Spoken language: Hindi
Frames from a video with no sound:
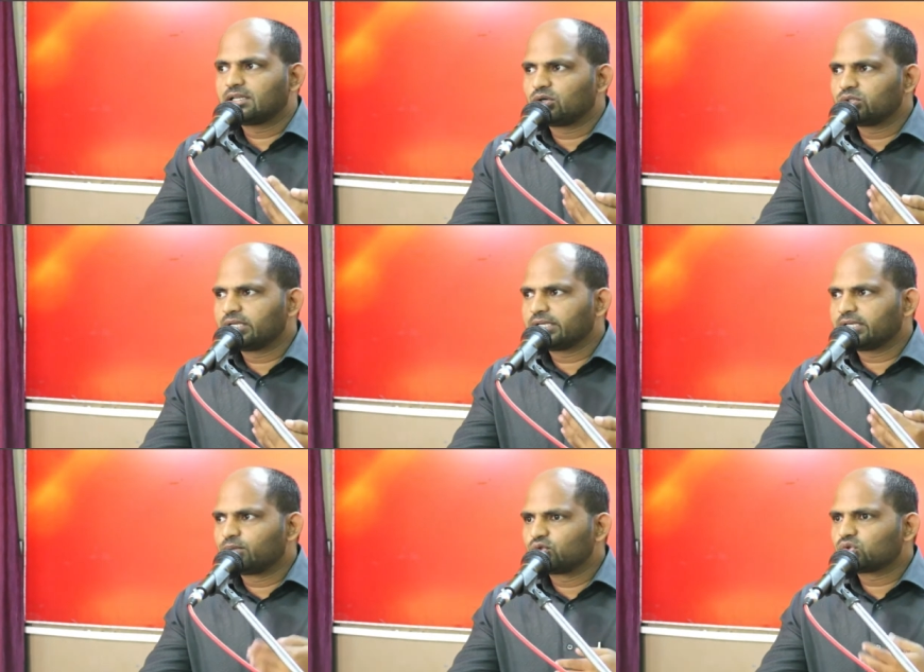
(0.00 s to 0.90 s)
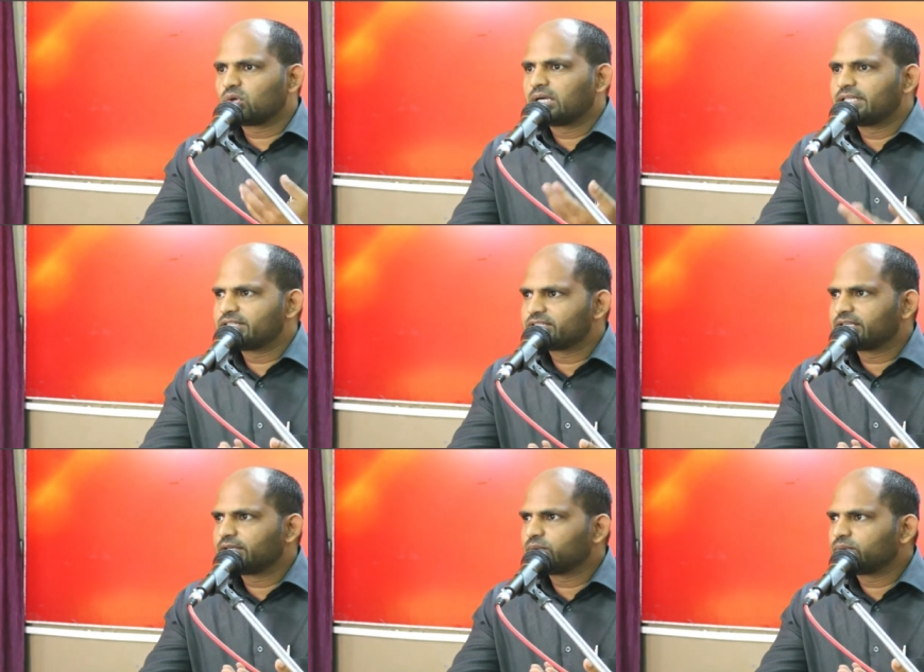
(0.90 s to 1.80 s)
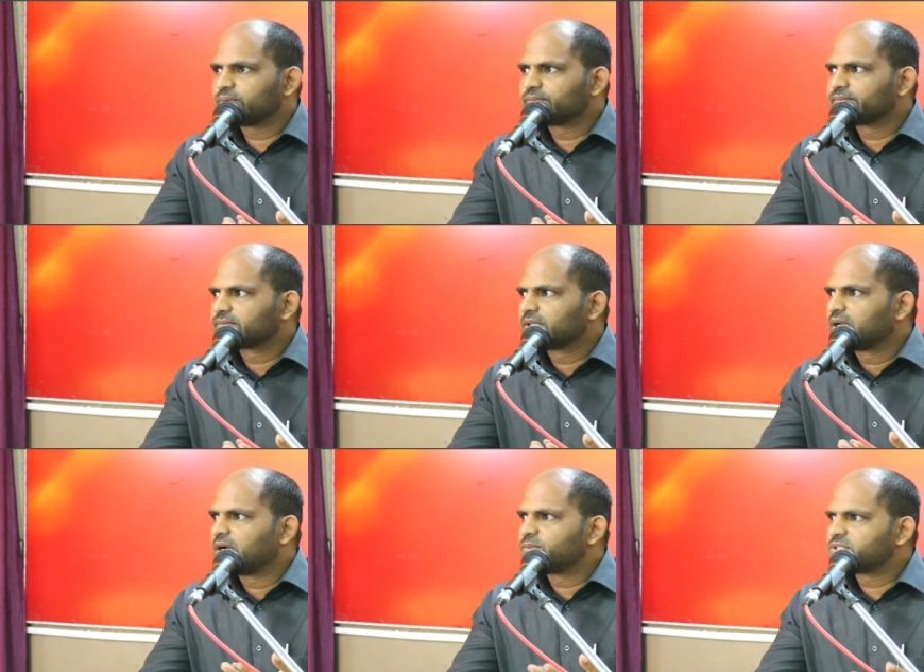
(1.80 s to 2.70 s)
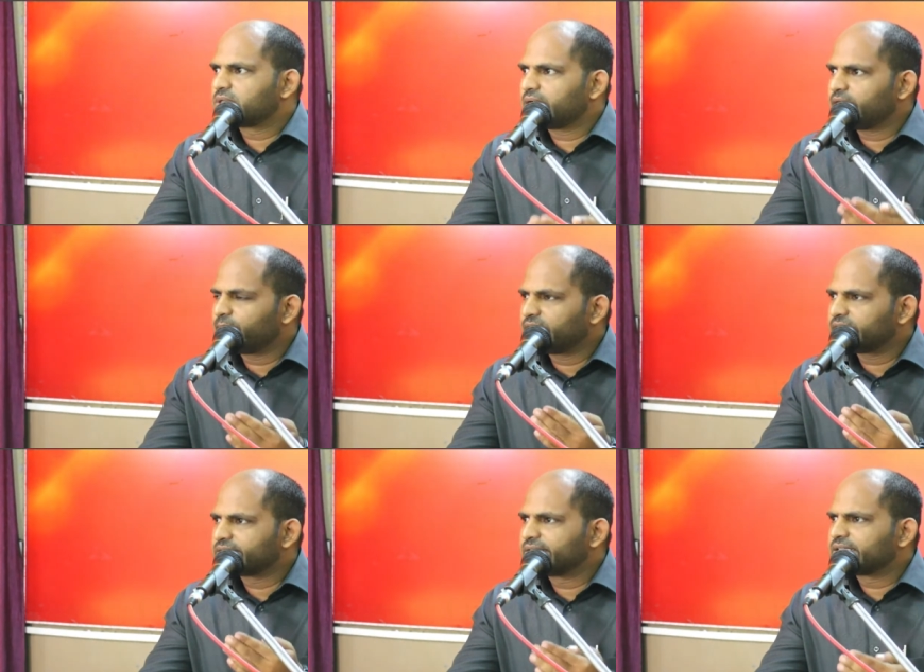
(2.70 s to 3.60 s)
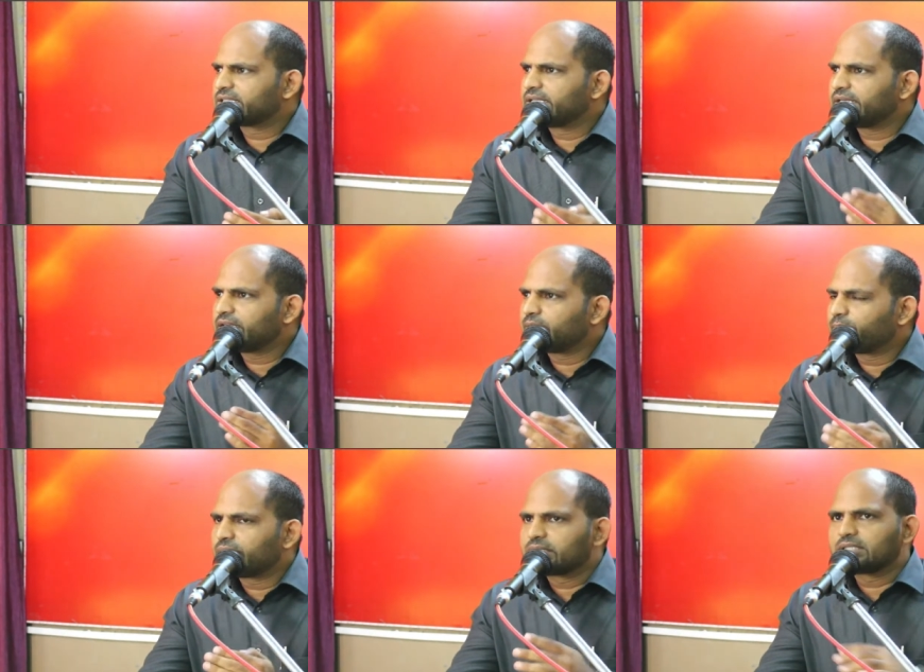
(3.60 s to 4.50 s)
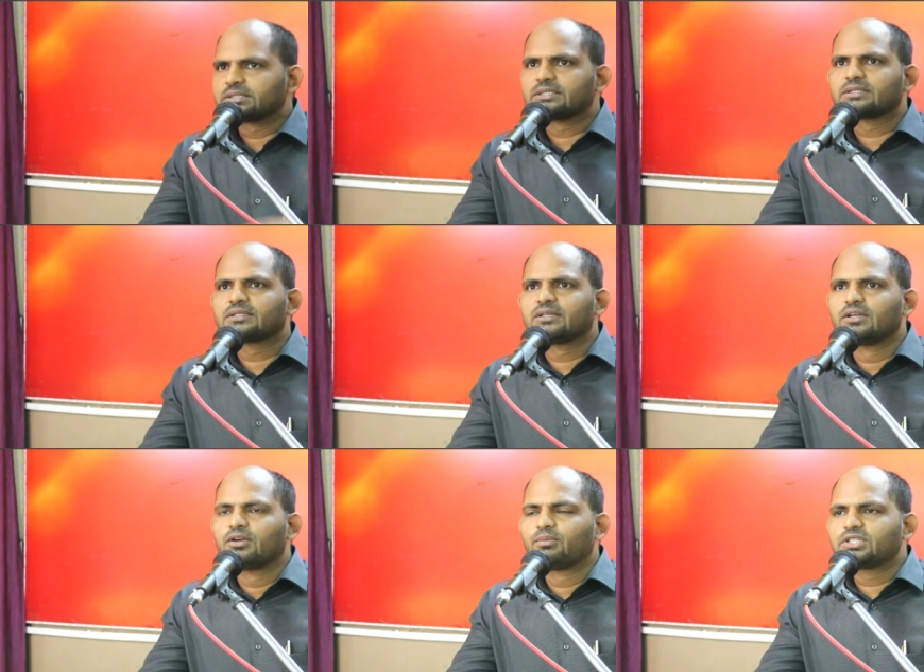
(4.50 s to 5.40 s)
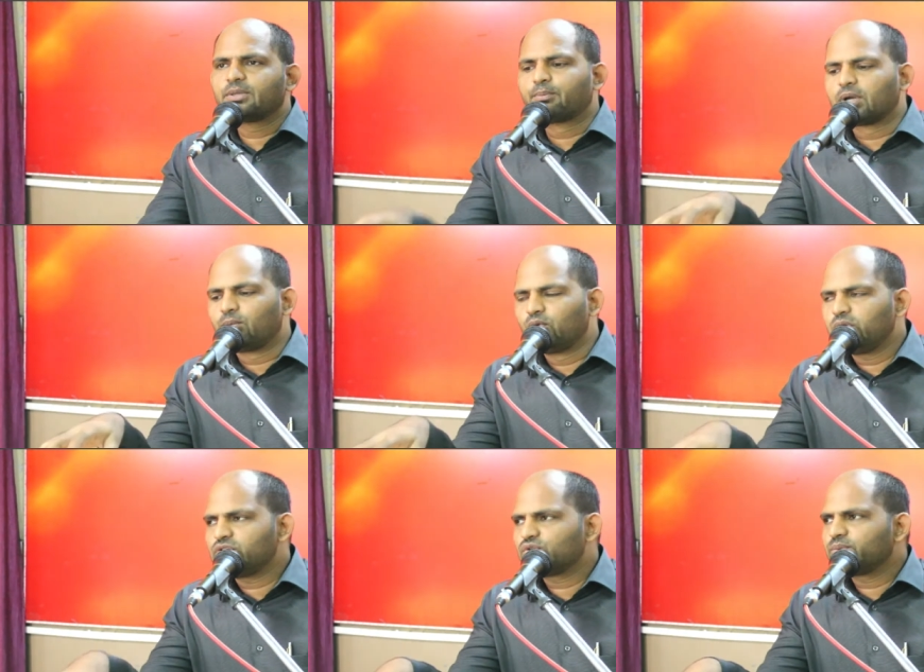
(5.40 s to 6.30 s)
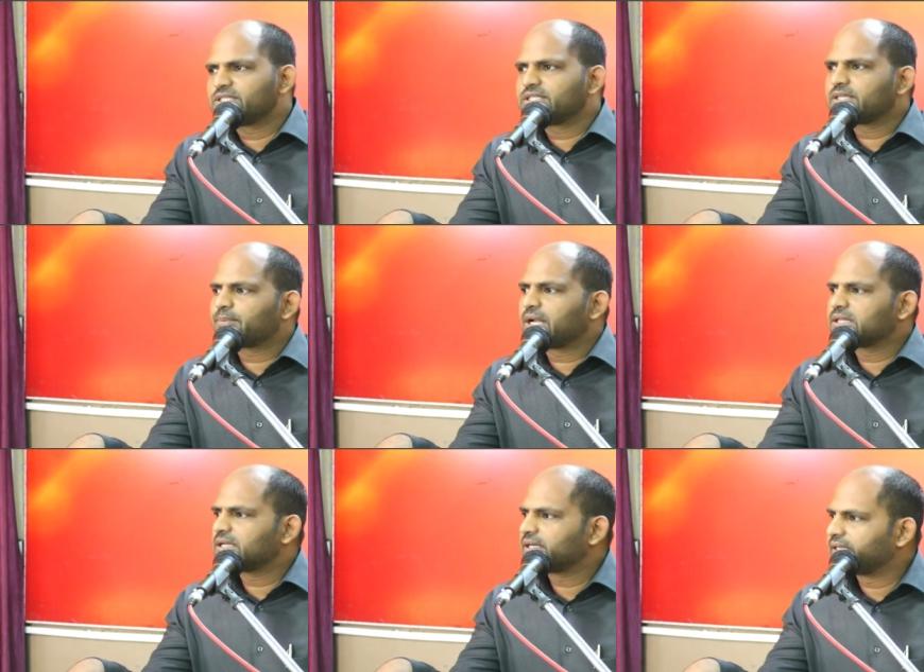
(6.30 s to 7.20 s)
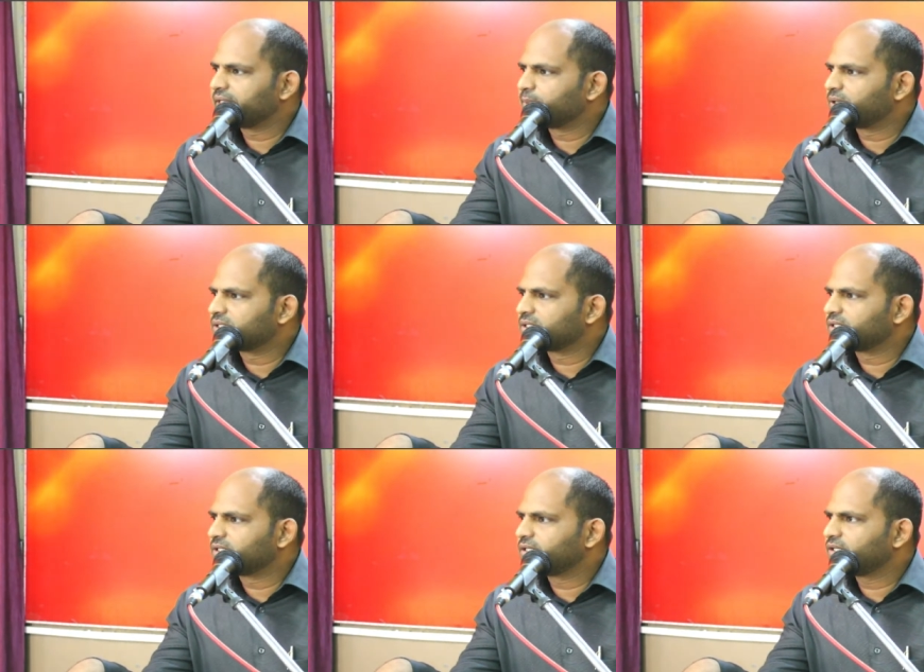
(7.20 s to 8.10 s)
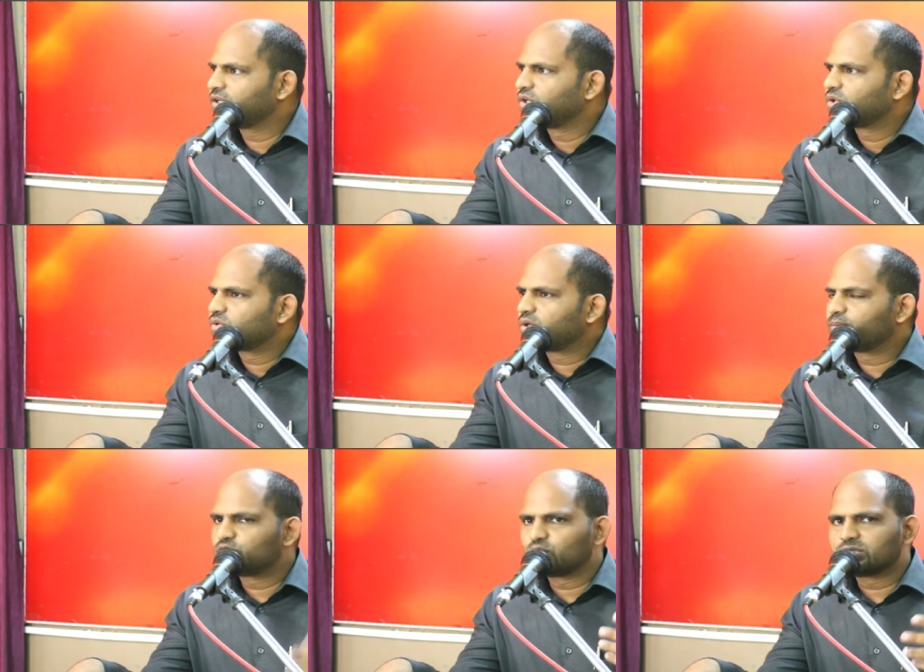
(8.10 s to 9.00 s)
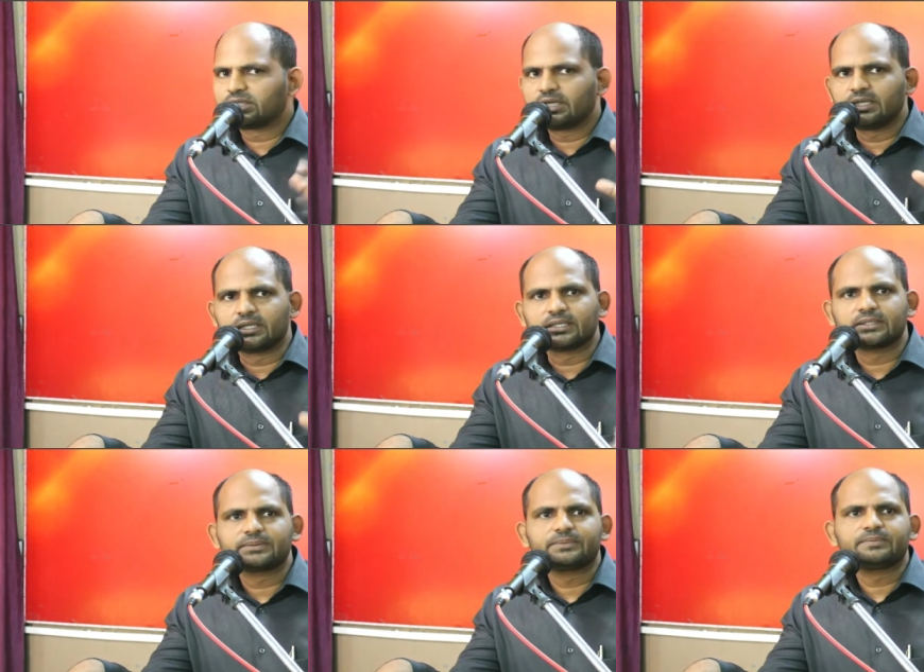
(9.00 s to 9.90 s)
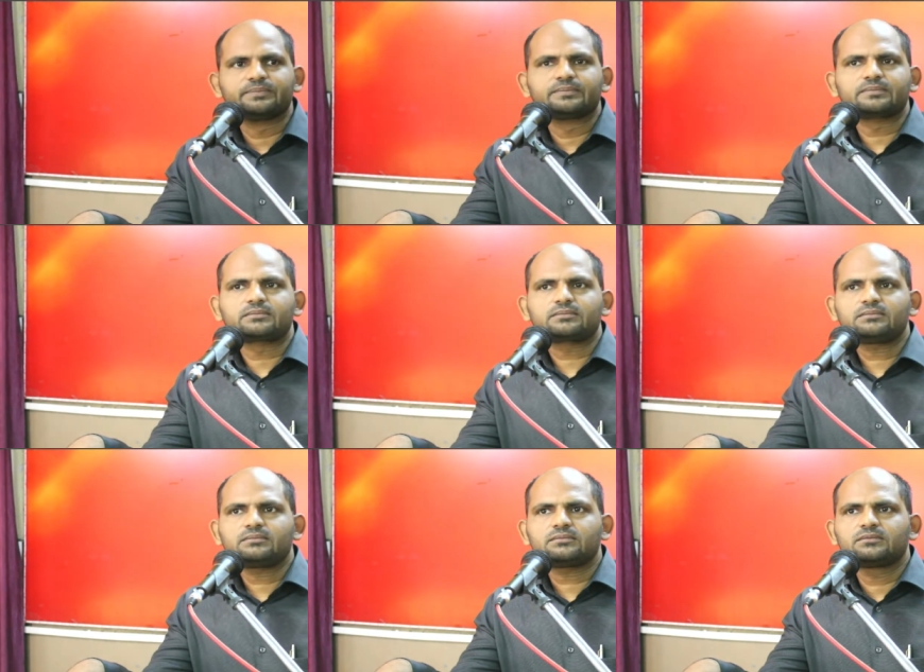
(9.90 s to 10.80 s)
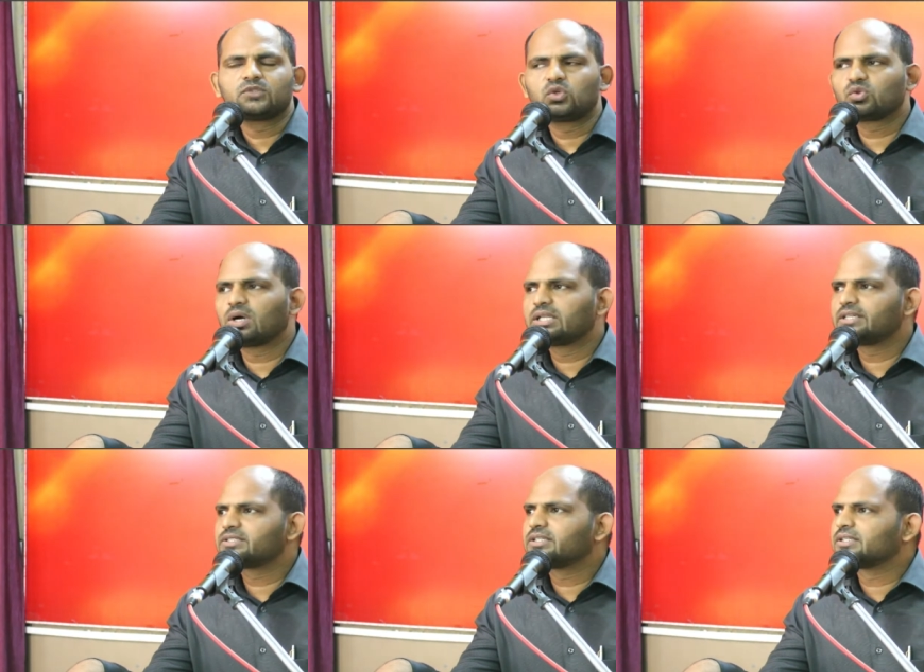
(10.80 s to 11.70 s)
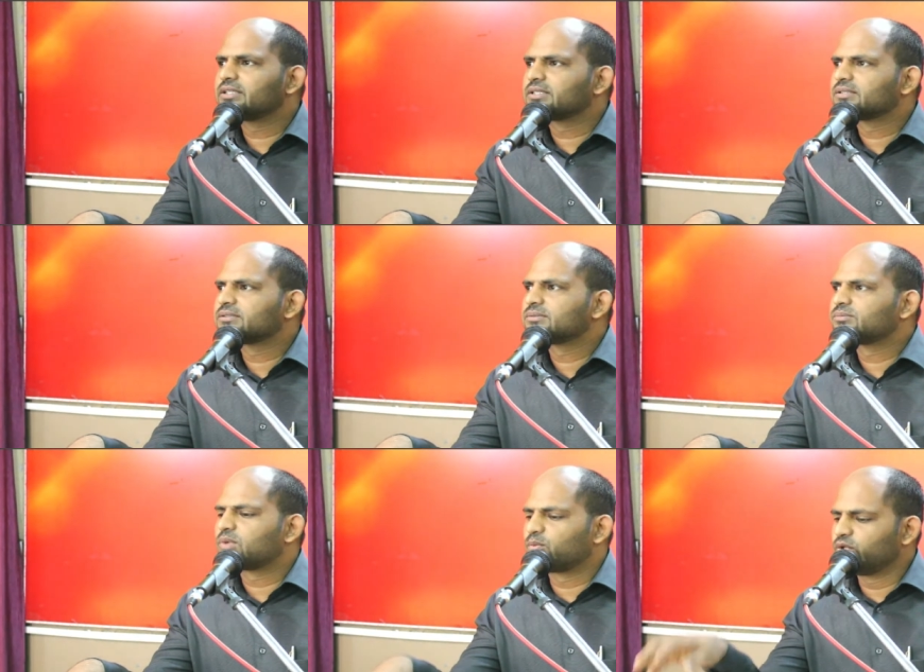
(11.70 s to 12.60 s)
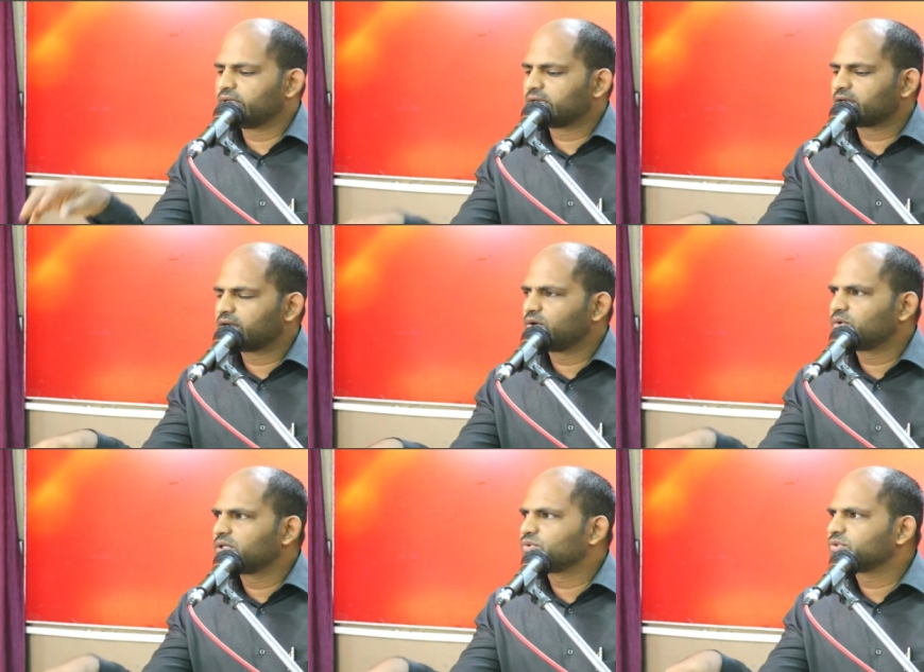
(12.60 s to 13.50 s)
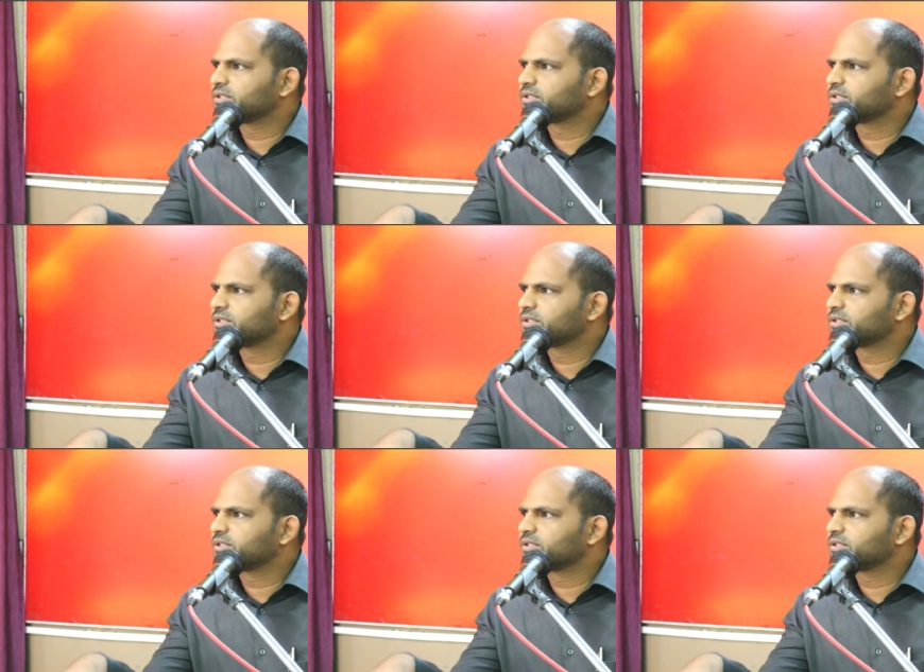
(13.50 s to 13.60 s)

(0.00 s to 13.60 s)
जाए कि हम उसको आदेश दे रहे हो हम सारी बात ऐसे लिखते हैं कि नम्रता से पर जब प्रभु यीशु मसीह से प्रार्थना करने की बात आती है तो हम सोचते ही नहीं है उसको आदेश दे देते हैं प्रभु ये करना होगा तुझे